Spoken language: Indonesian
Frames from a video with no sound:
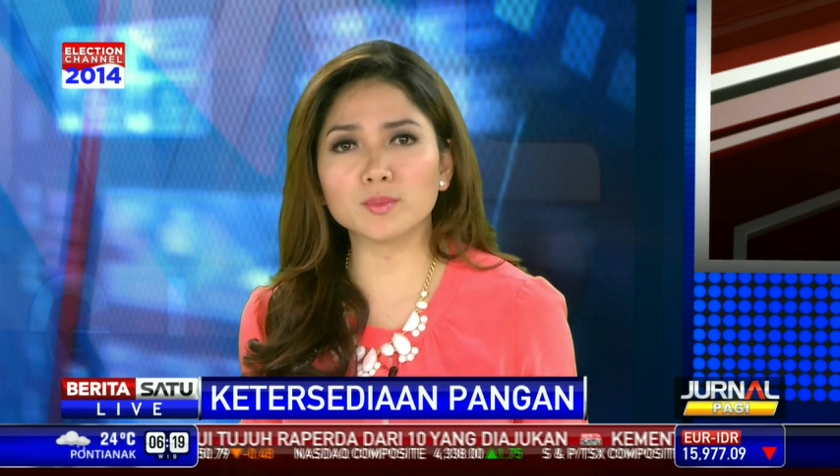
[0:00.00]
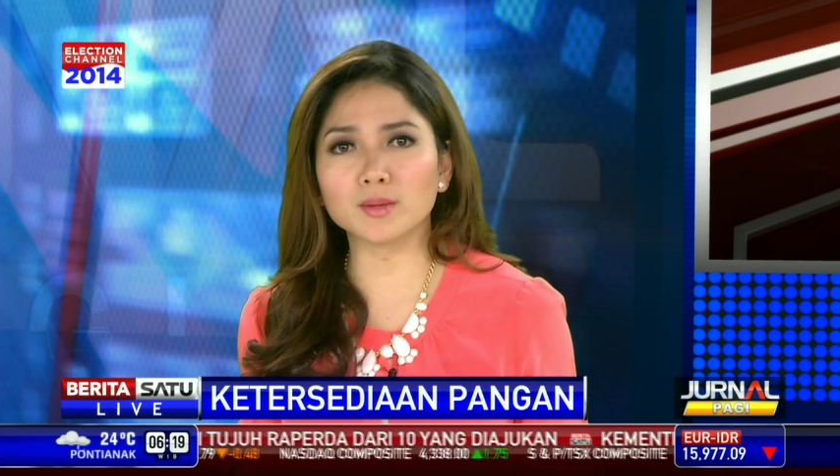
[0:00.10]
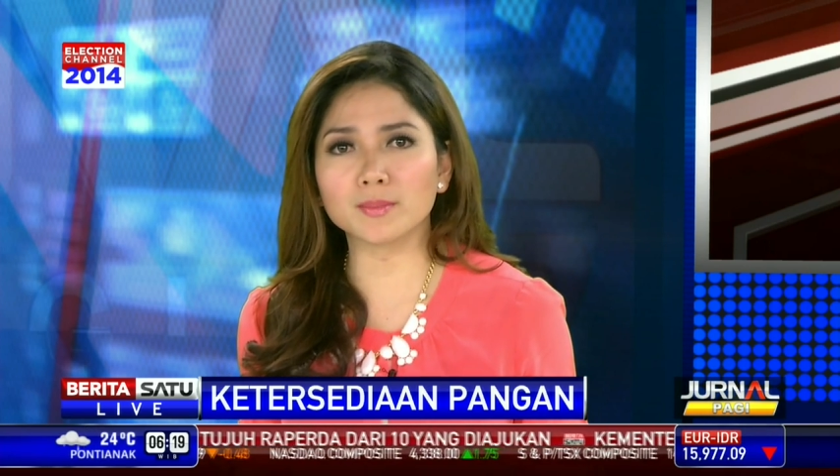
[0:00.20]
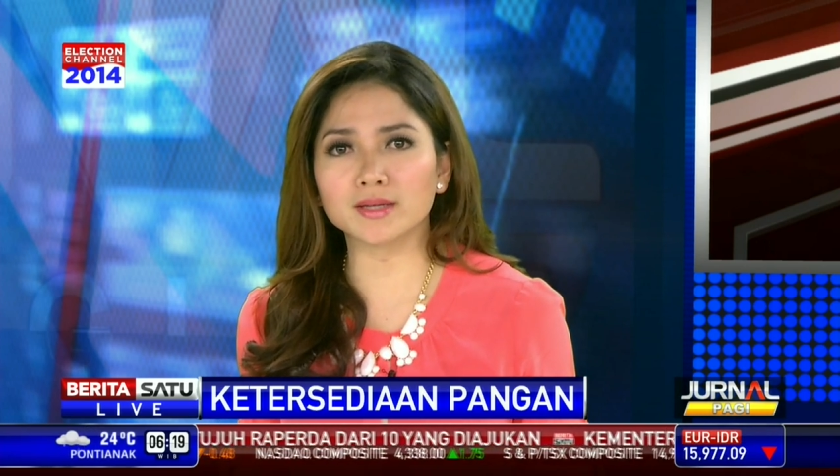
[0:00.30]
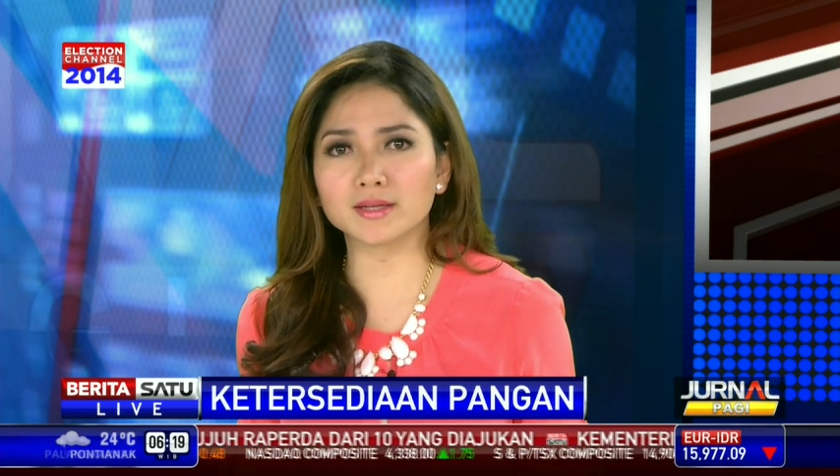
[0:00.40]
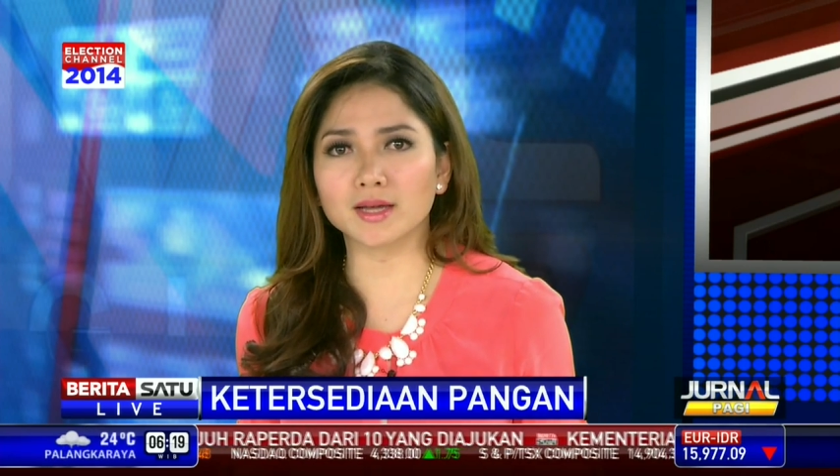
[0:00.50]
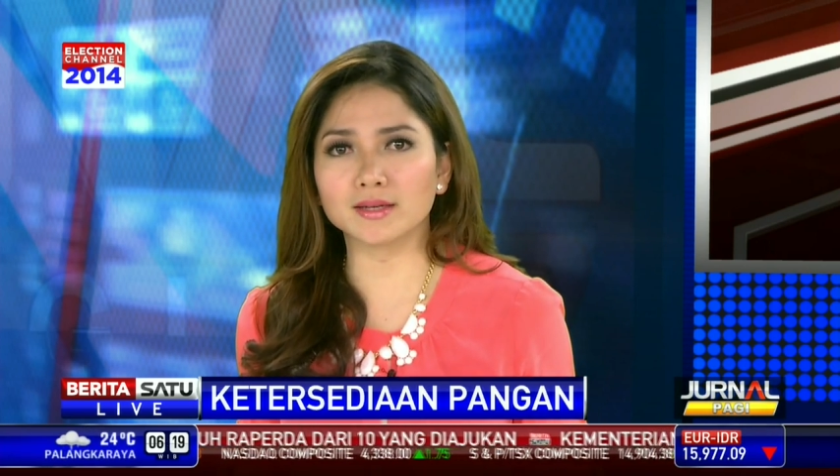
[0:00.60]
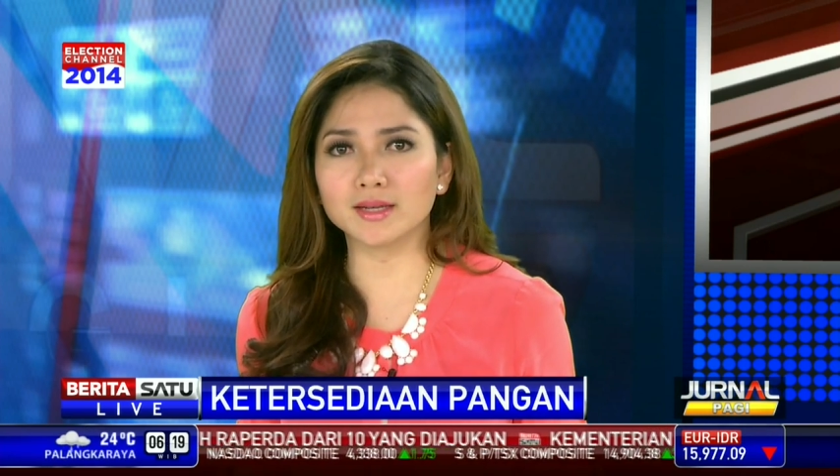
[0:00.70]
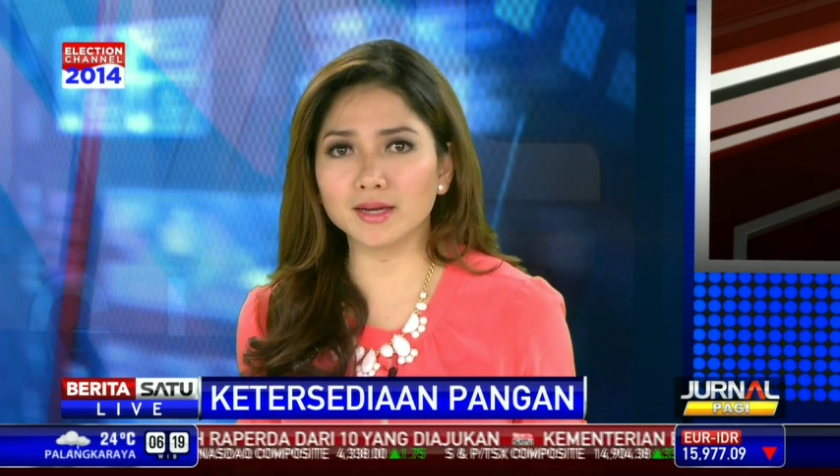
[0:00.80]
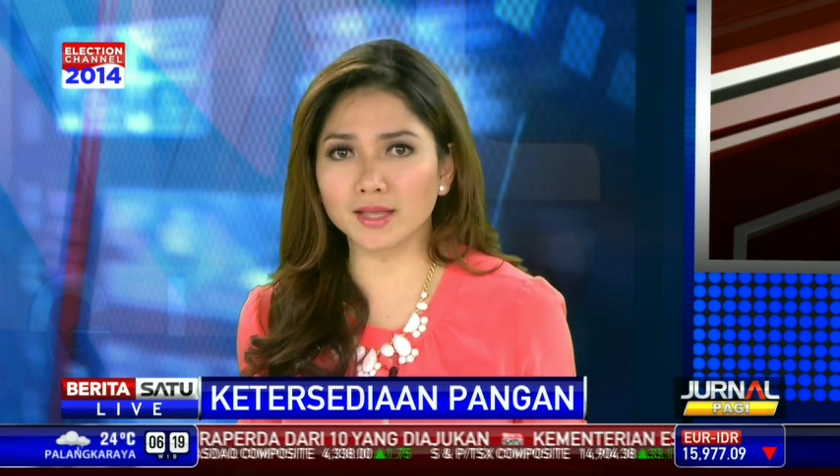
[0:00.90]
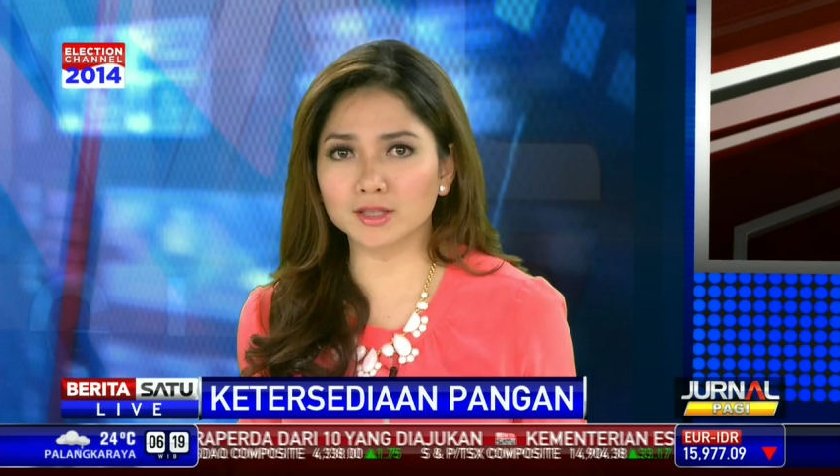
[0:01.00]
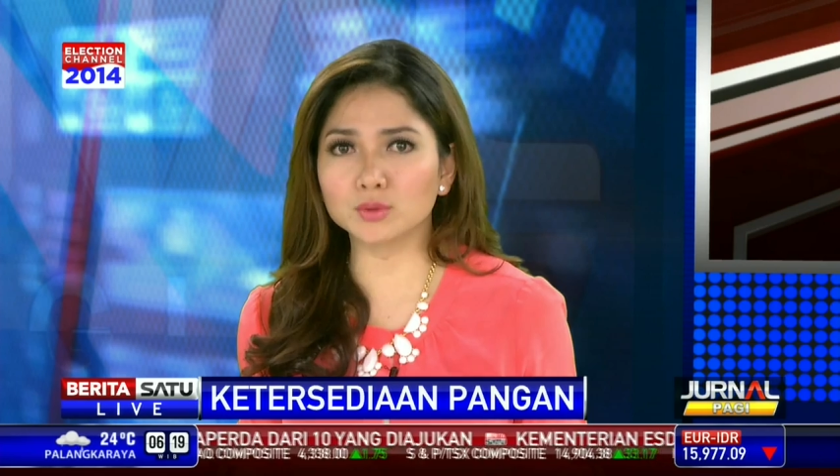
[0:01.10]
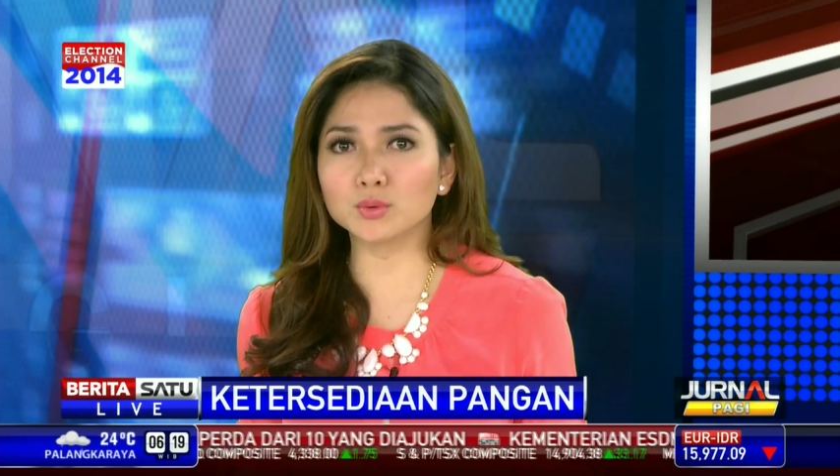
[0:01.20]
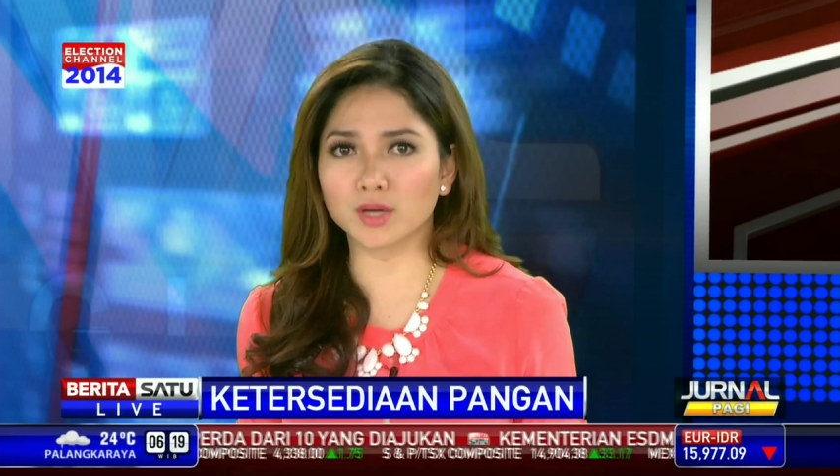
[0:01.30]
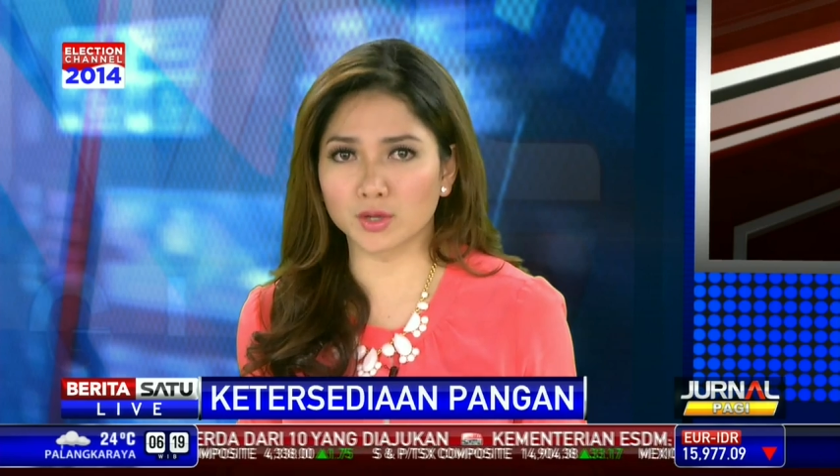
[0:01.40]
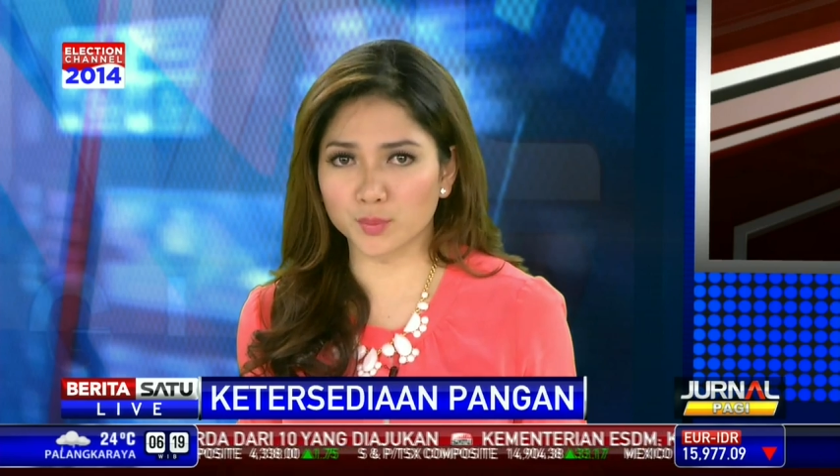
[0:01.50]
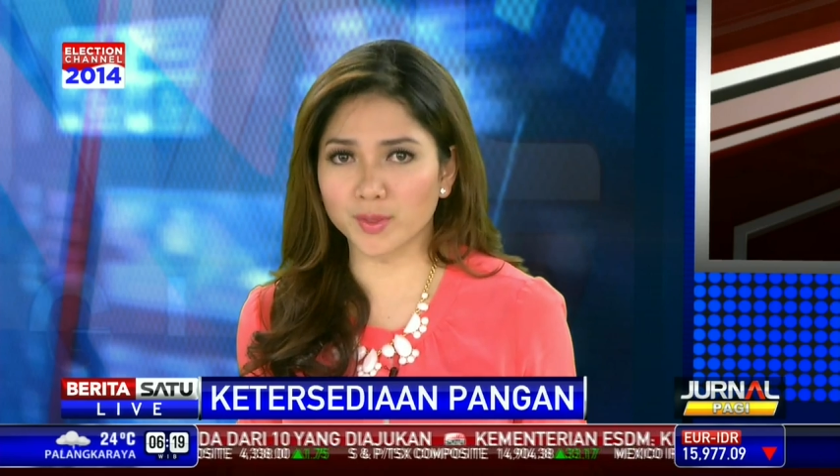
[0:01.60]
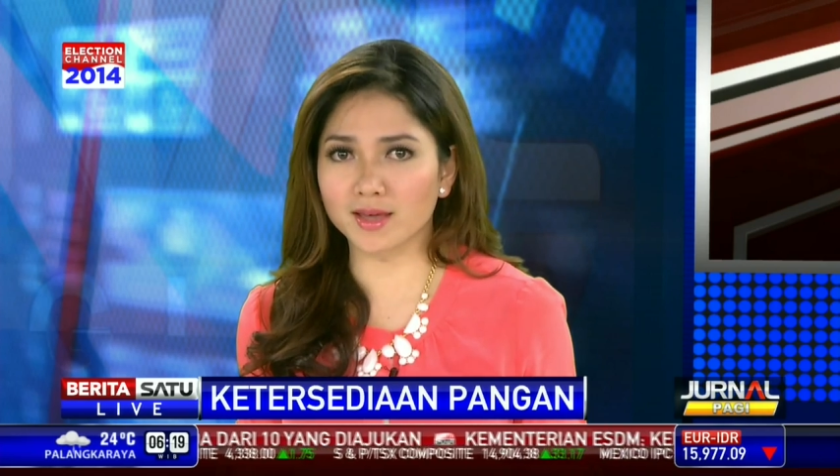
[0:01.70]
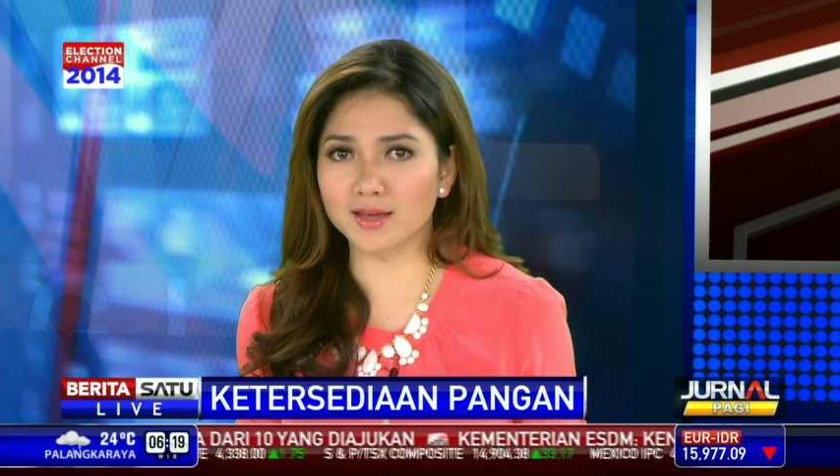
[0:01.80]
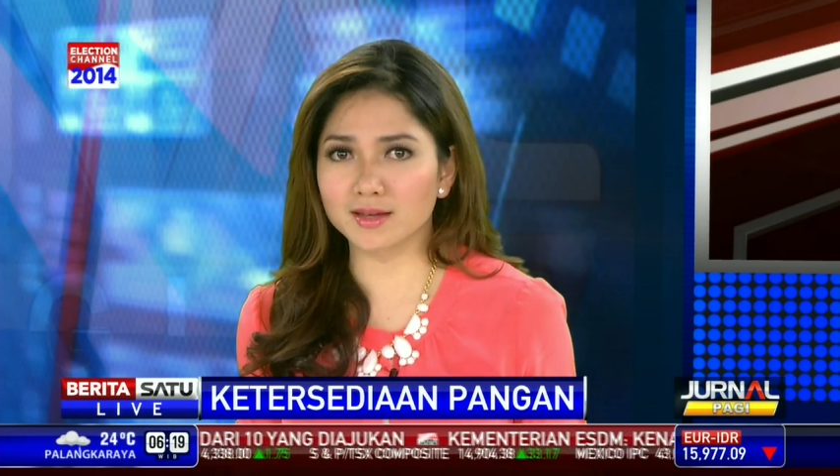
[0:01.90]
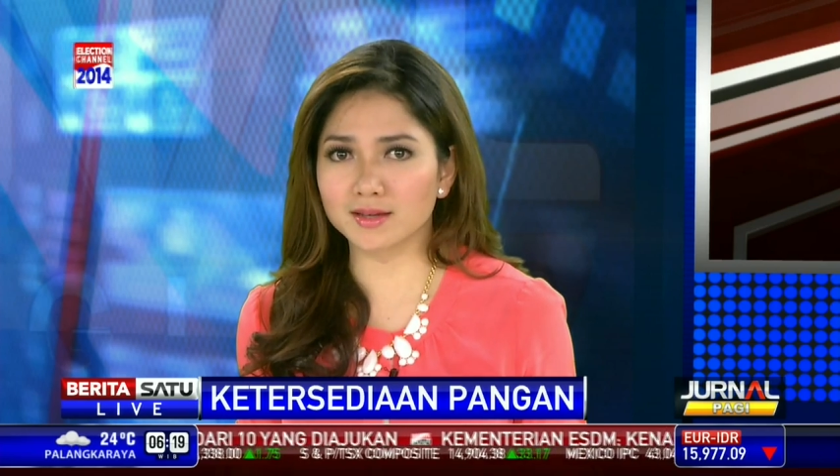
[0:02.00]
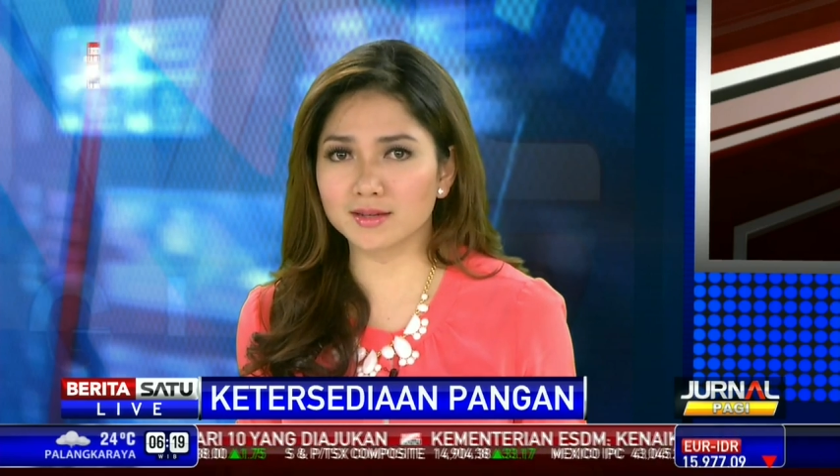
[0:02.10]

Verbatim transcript: melemahnya nilai tukar rupiah.